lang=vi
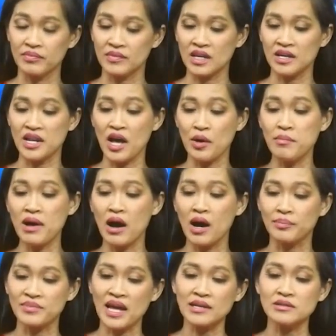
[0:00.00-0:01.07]
Thì nếu mà
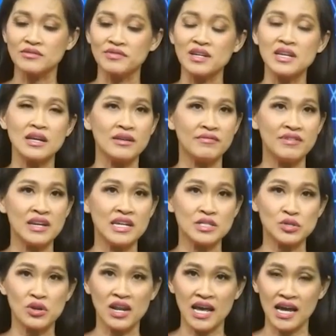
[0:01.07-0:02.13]
hợp tác được với
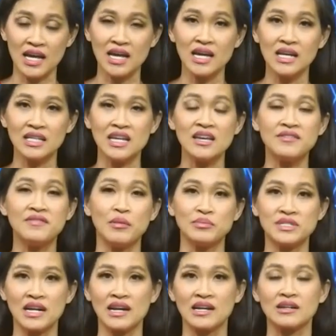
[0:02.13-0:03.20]
Venezuela thì hy vọng
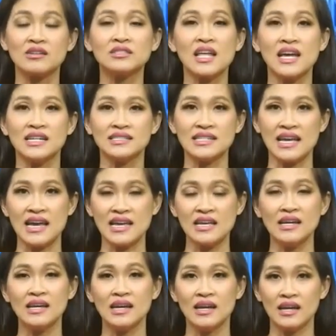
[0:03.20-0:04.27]
rằng là có thể sẽ
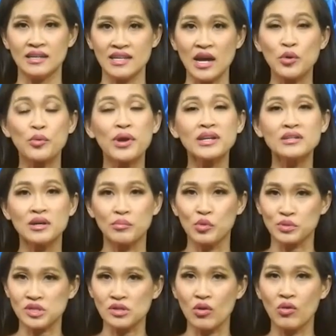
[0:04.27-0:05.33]
giải quyết được
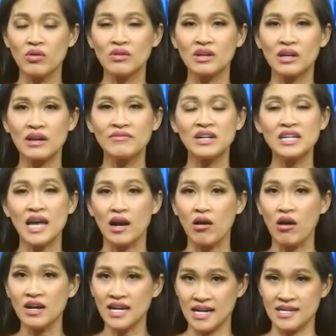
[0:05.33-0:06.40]
một số cái vấn đề
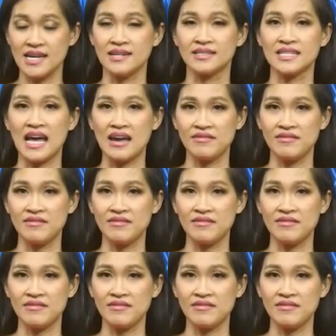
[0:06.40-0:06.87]
khó khăn hiện tại